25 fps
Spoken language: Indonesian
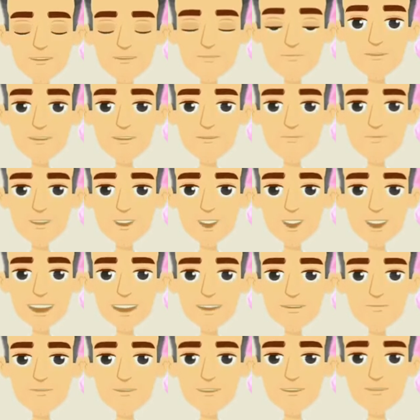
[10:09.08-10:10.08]
Ya.
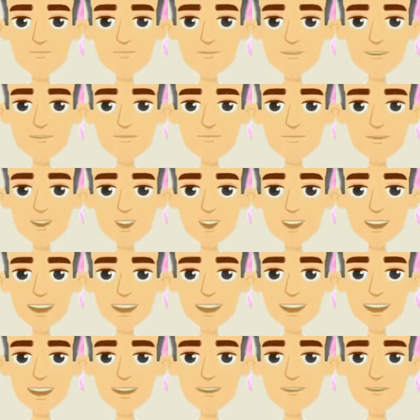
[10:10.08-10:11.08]
Dan
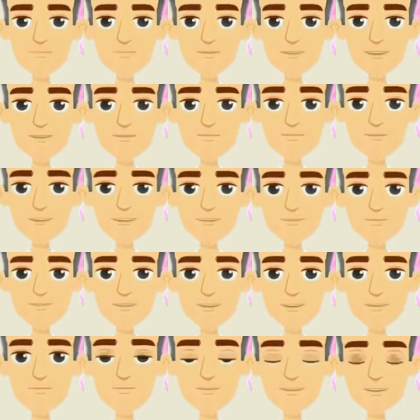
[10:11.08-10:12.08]
jumlahnya ada
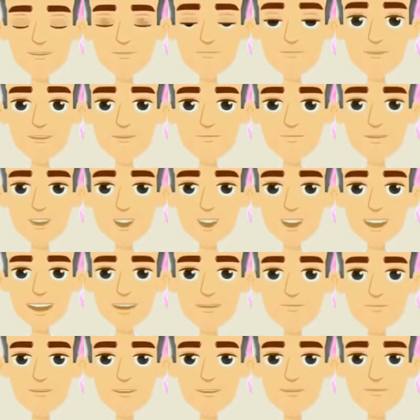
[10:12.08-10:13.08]
berapa?
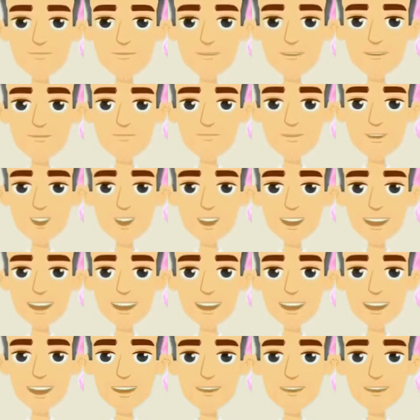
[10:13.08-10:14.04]
Coba kita hitung sama-sama.